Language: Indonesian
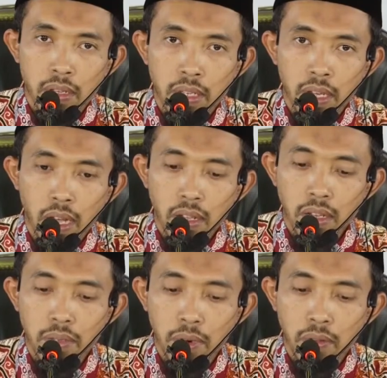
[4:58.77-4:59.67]
Sehingga
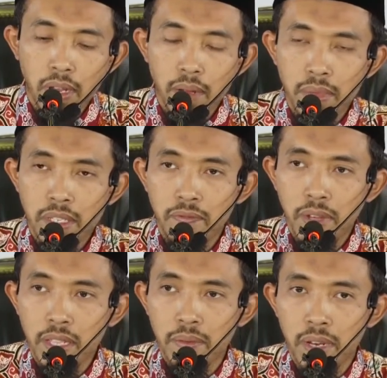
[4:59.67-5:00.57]
Allah SWT
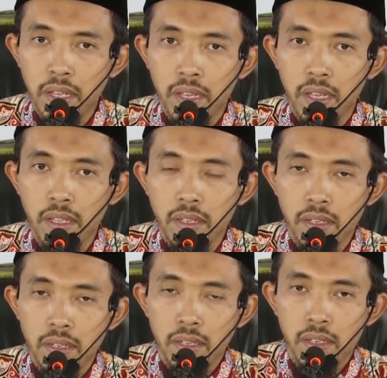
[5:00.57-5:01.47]
mensifati mereka
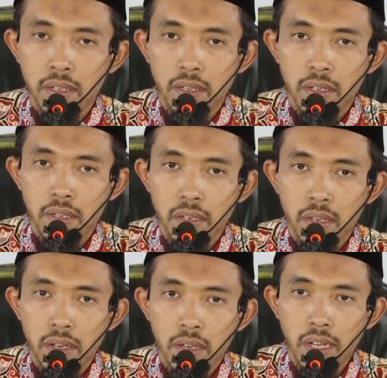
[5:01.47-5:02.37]

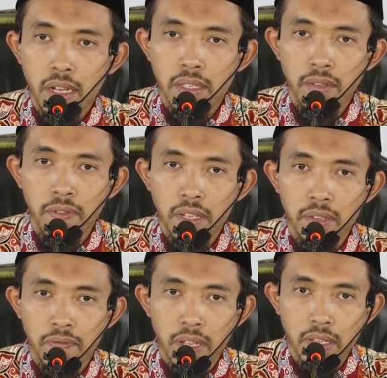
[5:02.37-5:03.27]
dengan
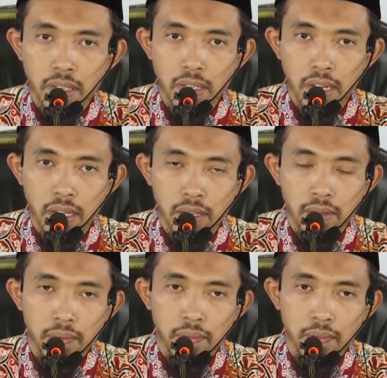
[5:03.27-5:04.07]
sifat-sifat yang jelek